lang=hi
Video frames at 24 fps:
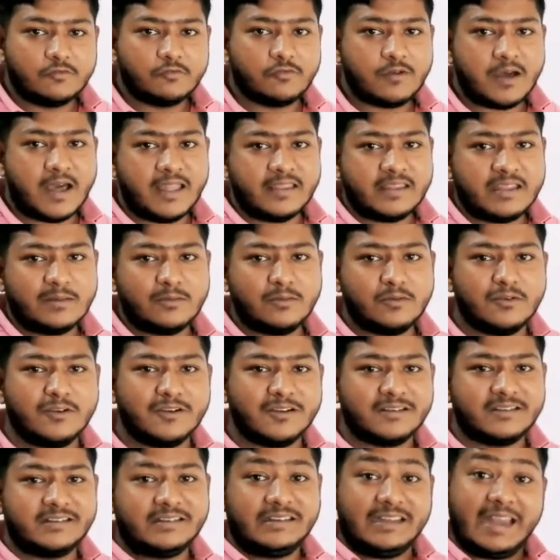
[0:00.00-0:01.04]
तो आज हम
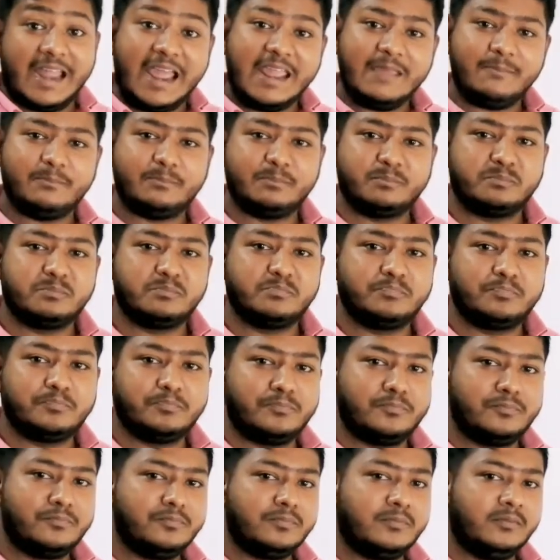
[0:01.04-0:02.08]
लोग टाइप
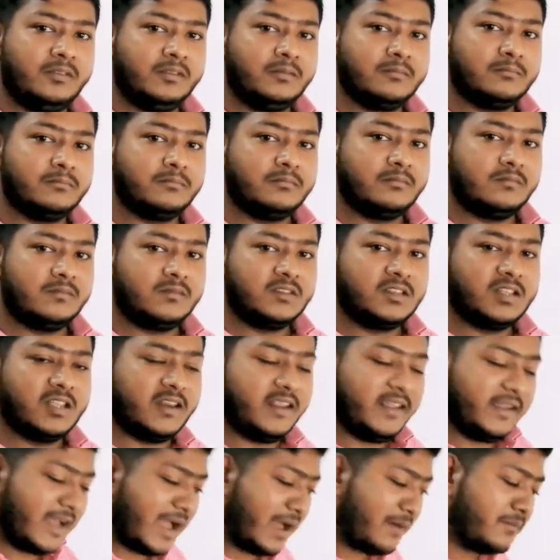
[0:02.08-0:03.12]

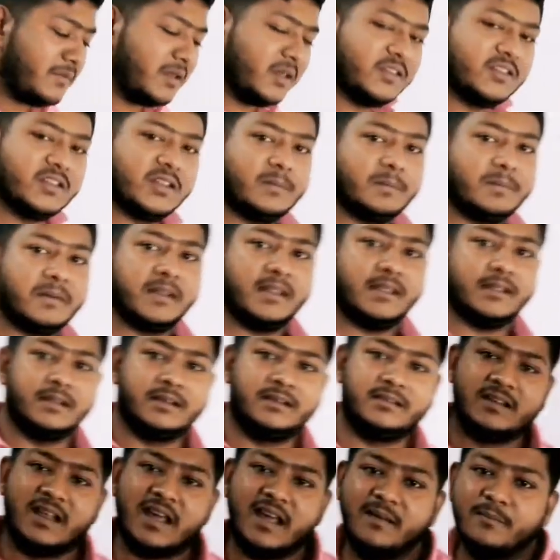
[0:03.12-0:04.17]
थ्री का मिक्सचर
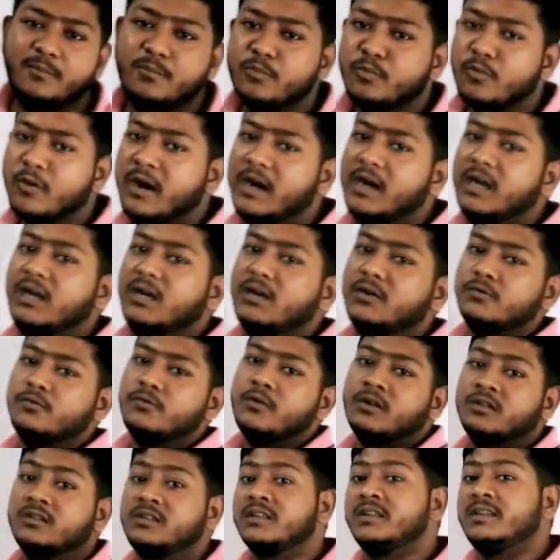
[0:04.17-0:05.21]
पढ़ेंगे टाइप वन
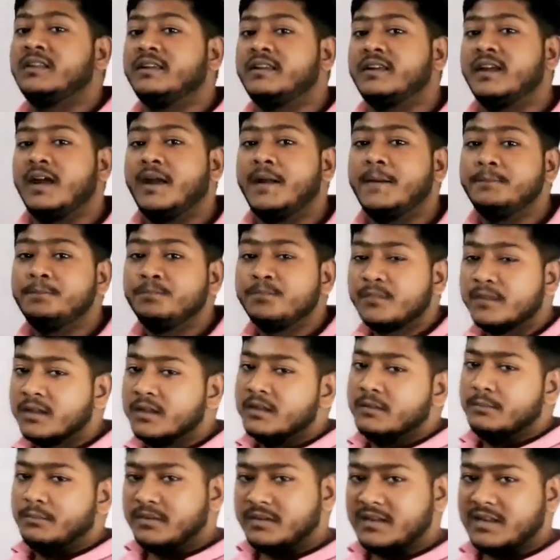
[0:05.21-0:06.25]
टू और थ्री का
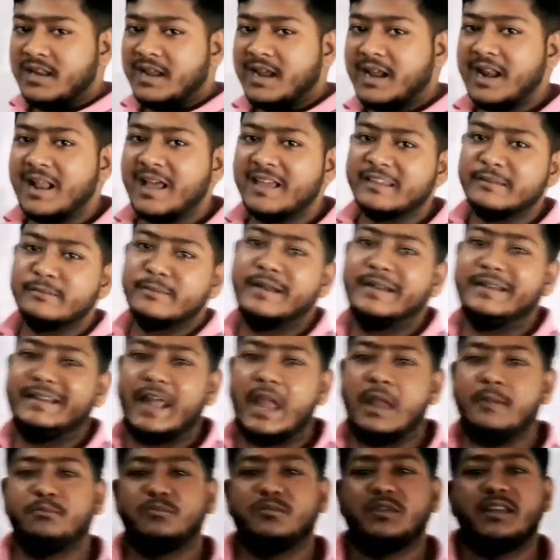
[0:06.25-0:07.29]
पिछले क्लास में
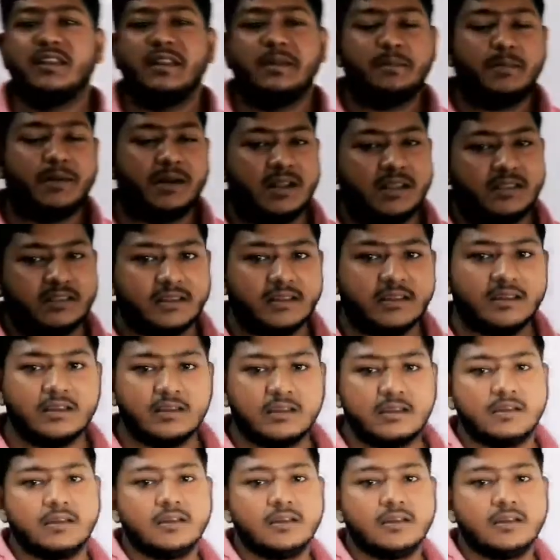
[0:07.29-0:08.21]
टाइप थ्री पढ़े थे